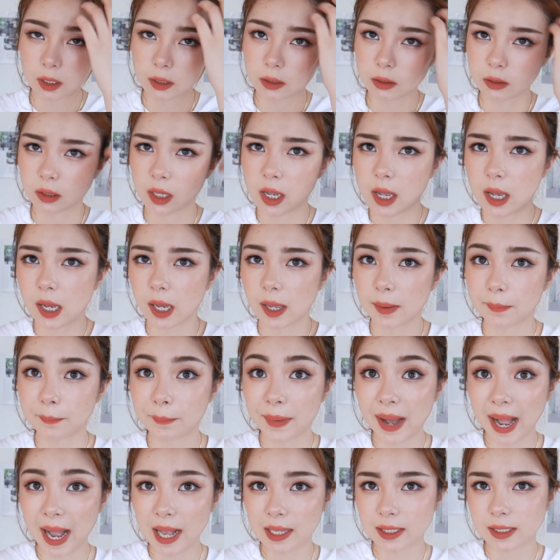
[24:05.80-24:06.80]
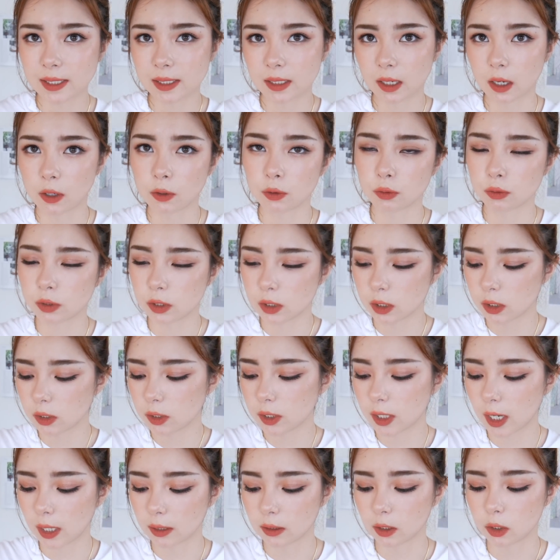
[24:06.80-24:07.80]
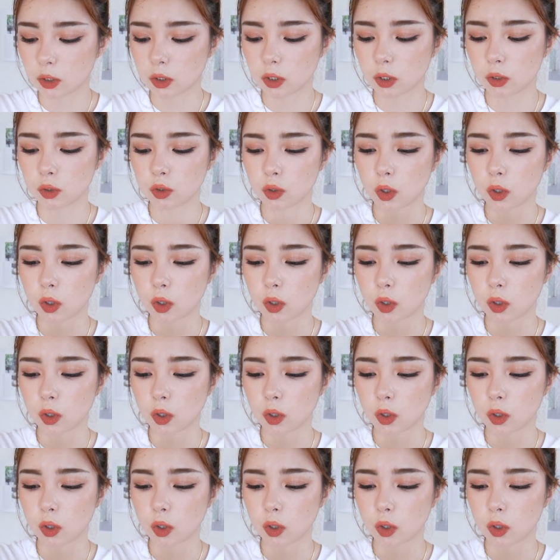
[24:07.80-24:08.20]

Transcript: 很很霸气、很有气场的这